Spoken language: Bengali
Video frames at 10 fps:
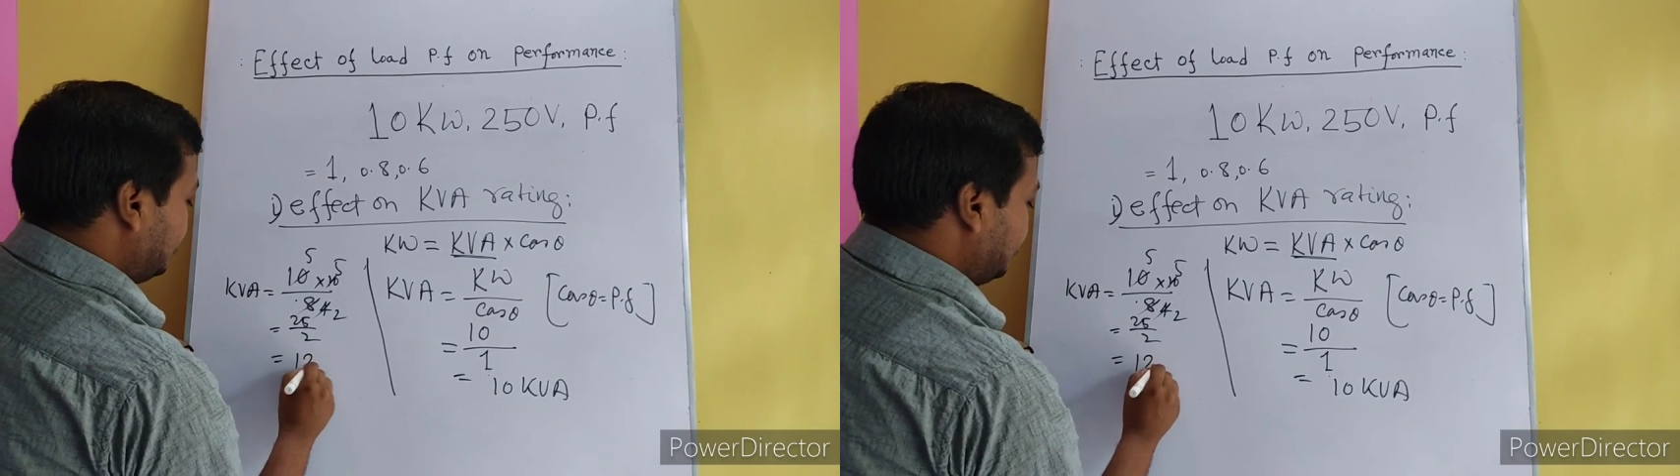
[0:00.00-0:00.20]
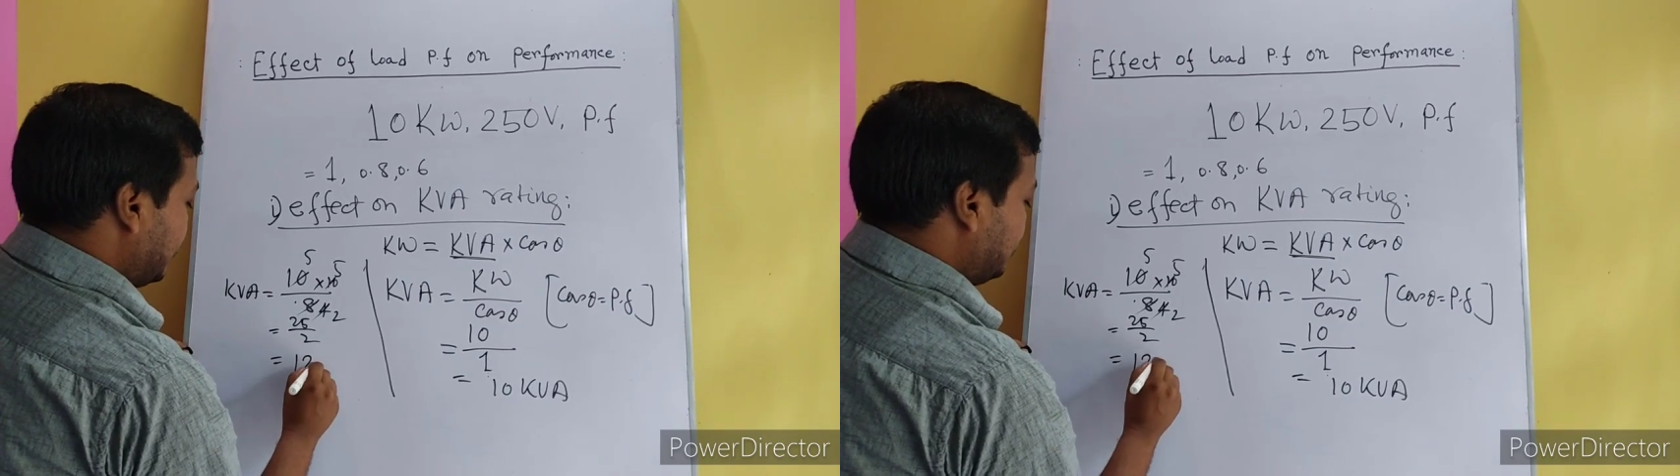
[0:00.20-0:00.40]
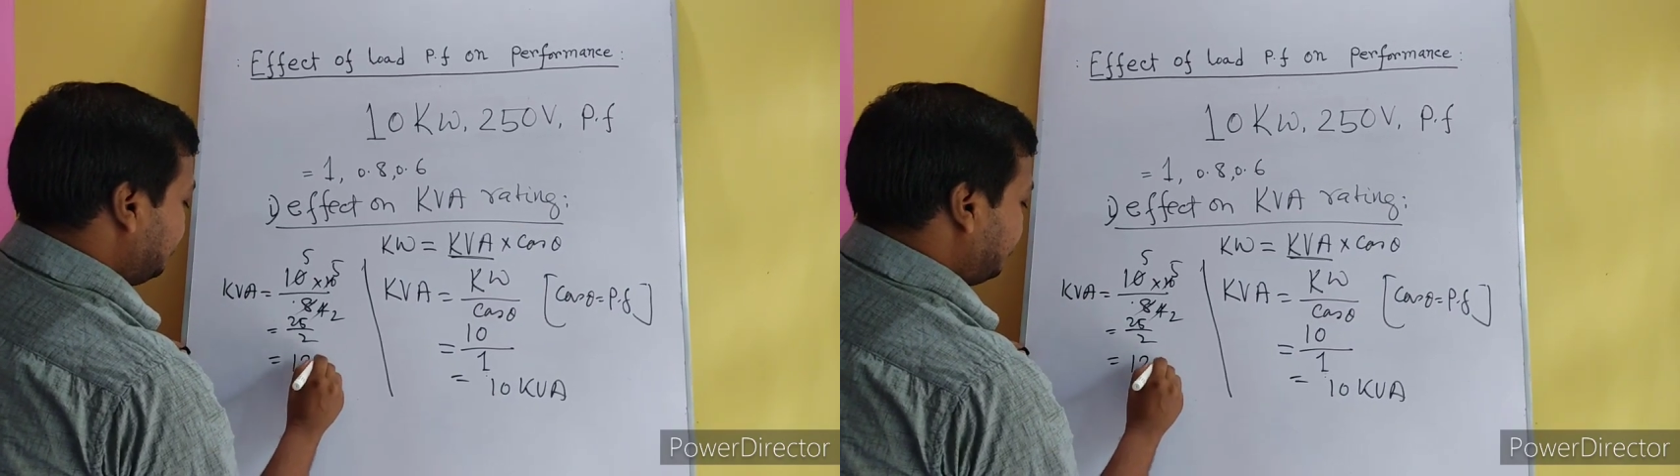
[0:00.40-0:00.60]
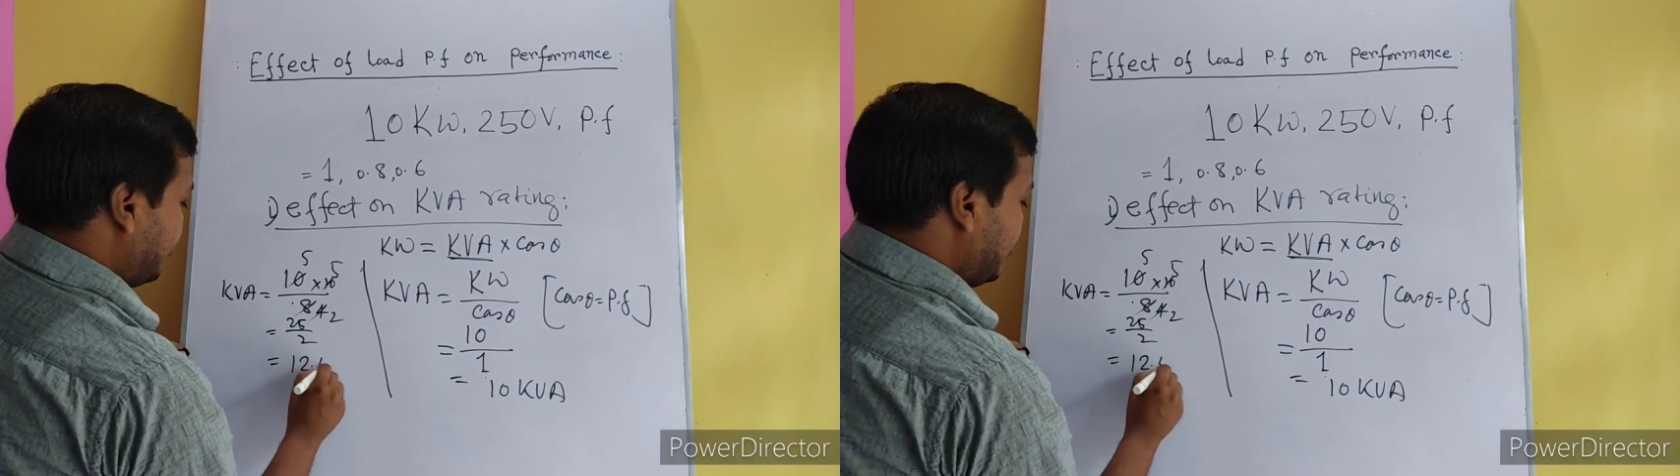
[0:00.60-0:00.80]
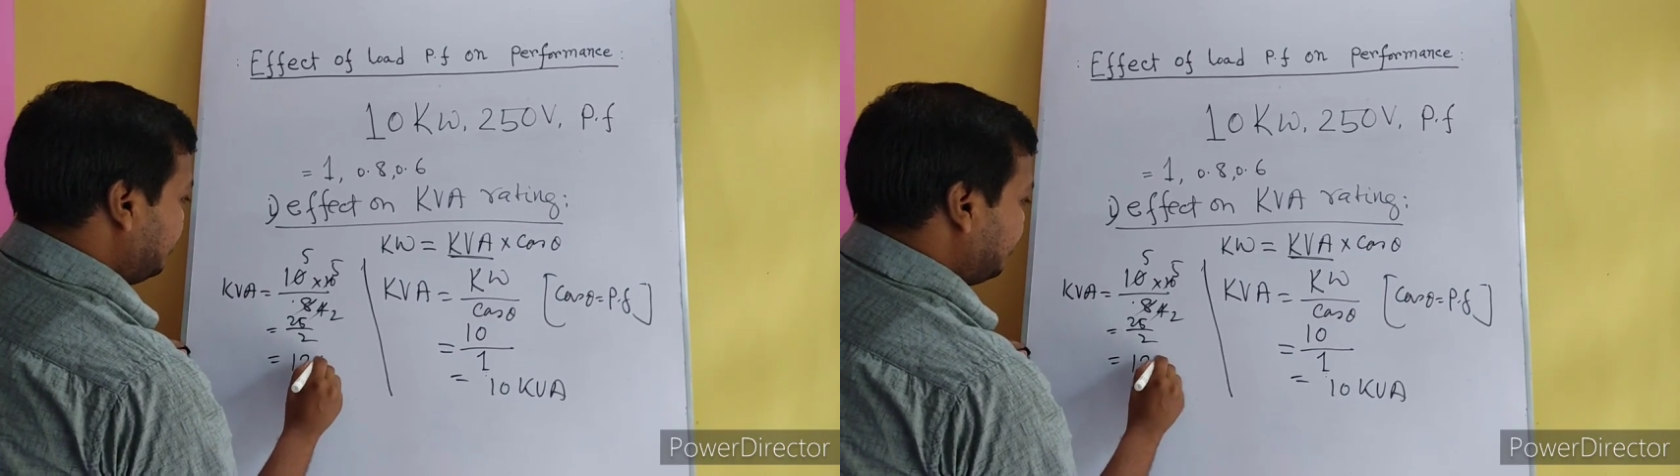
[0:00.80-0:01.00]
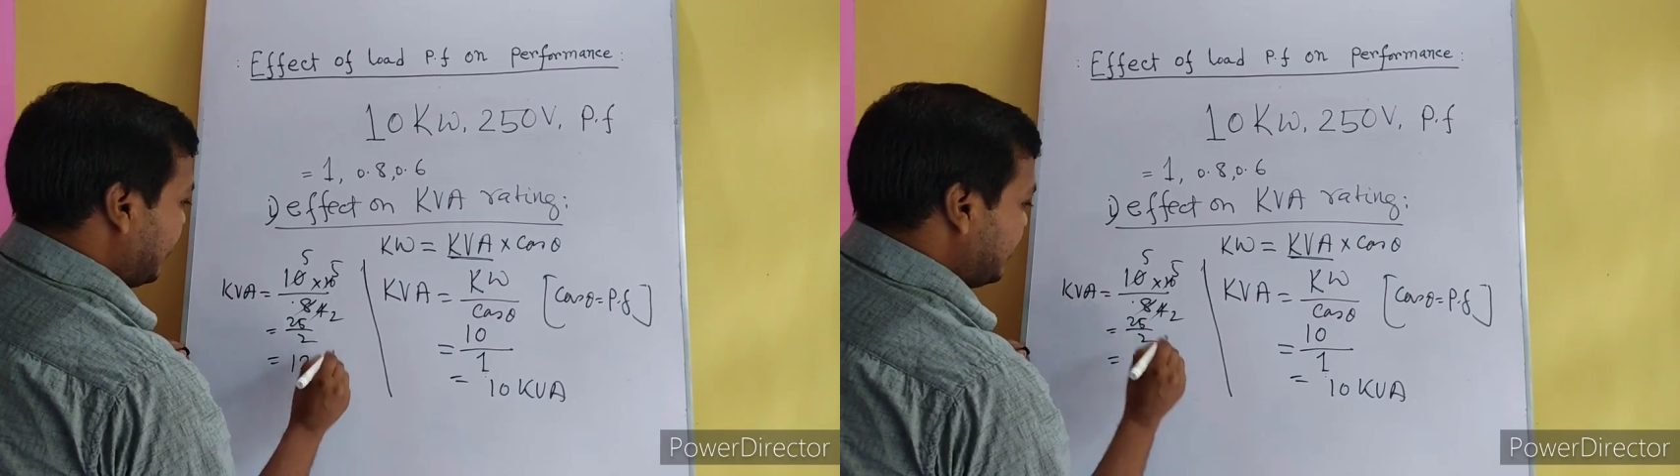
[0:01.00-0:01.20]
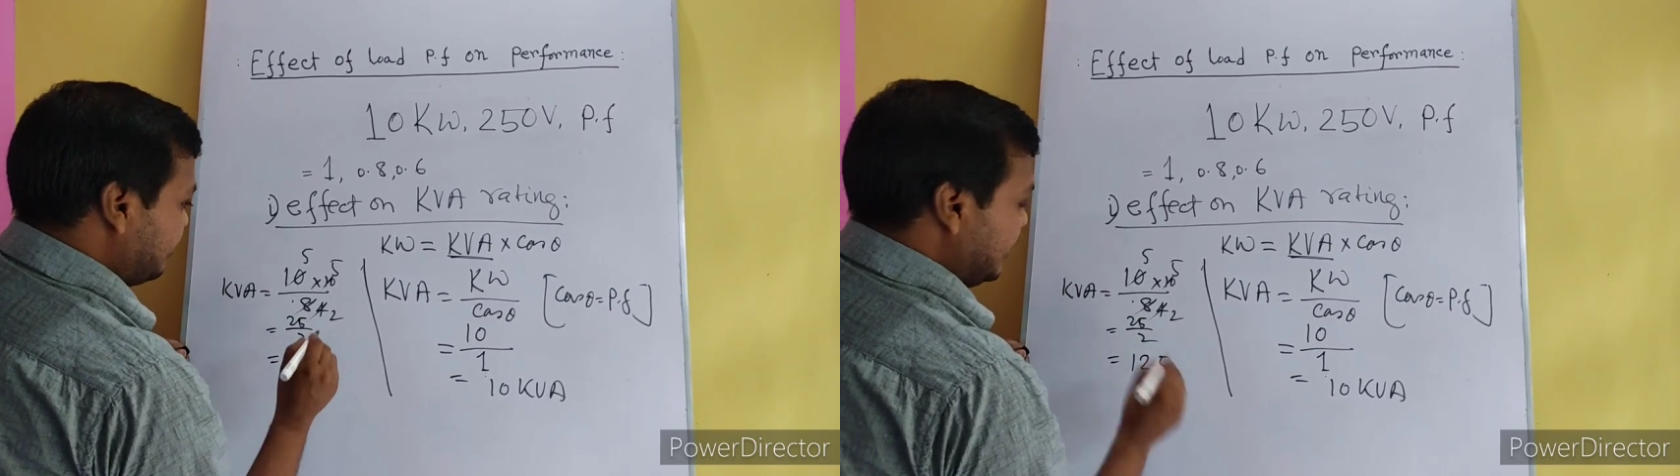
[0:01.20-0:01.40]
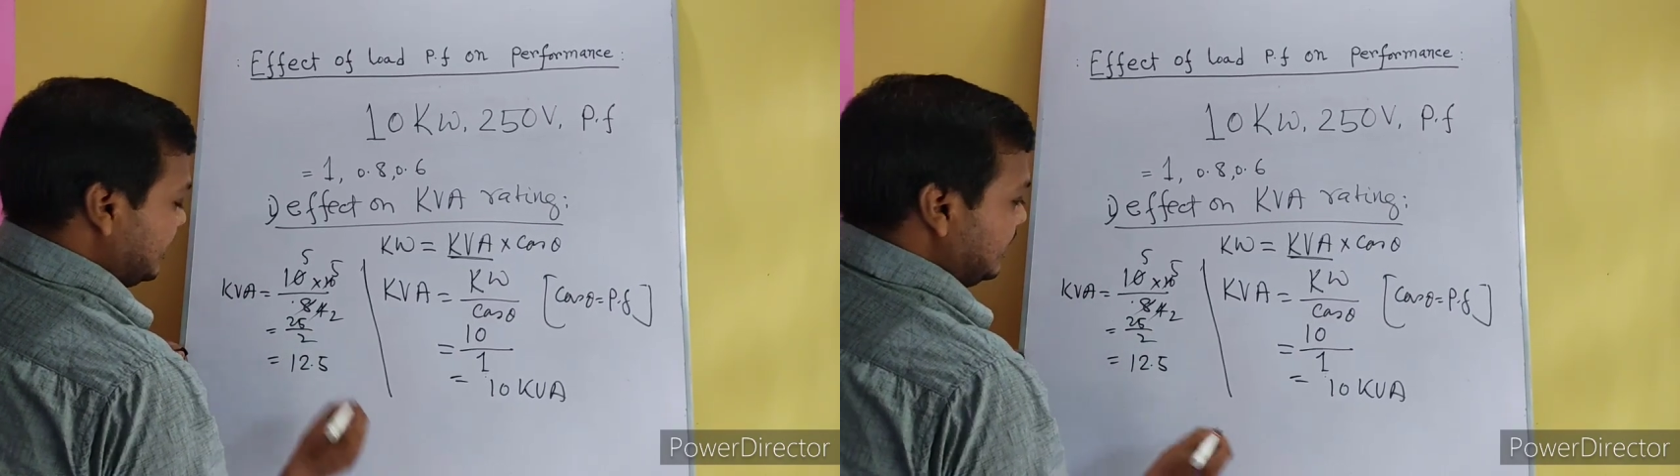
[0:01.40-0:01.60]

টুয়েলভ পয়েন্ট ফাইভ